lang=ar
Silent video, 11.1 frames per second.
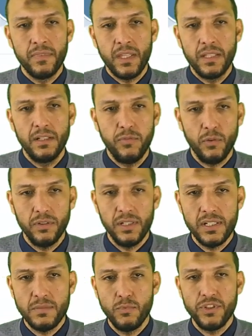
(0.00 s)
ان الفولدر اللي
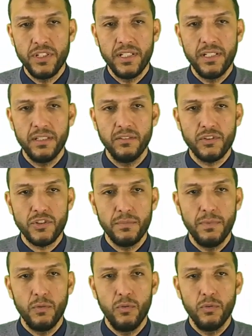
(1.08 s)
اسمه جي دي كي 12
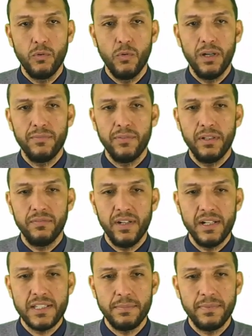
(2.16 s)
موجود وجواه
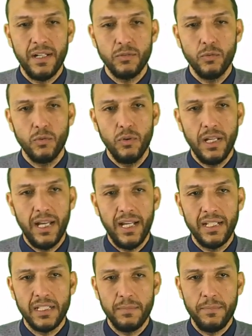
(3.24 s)
الفايلز بتاعته وكل
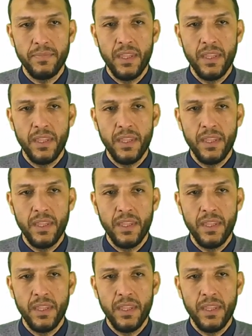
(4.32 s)
حاجه تمام